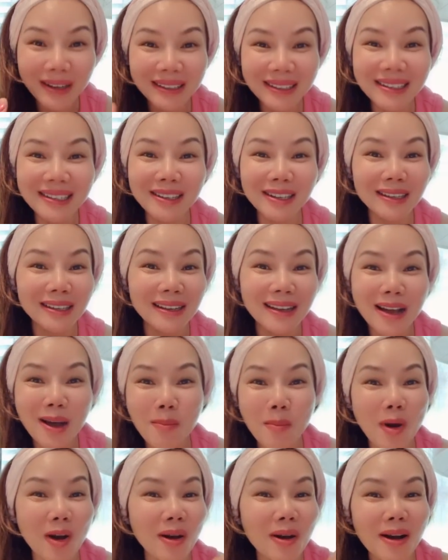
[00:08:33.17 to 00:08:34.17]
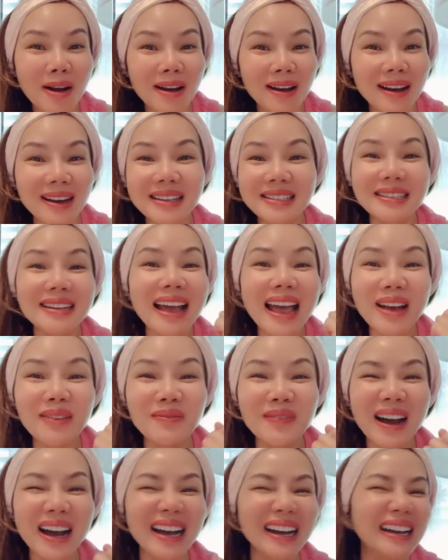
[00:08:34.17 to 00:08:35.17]
คือพอเอ่ยชื่อแอป
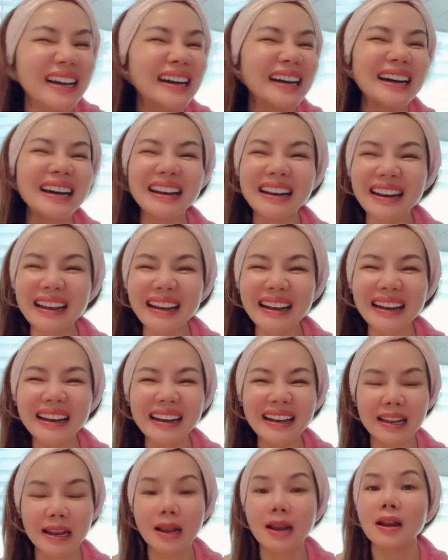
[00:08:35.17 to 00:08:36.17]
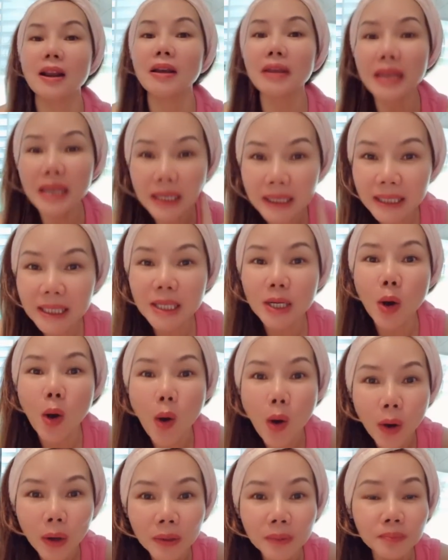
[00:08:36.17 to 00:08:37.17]
มา เขินเลยให้อีกหนึ่ง
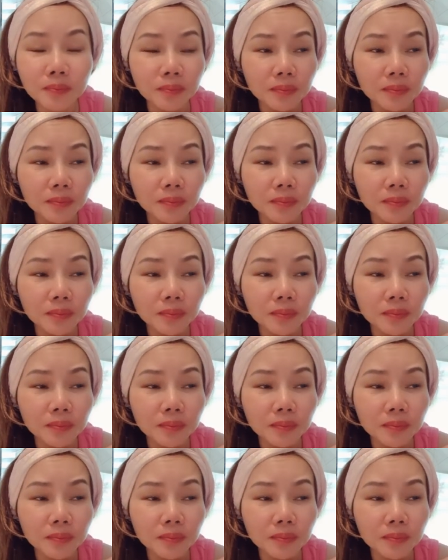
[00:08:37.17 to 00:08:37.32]
คน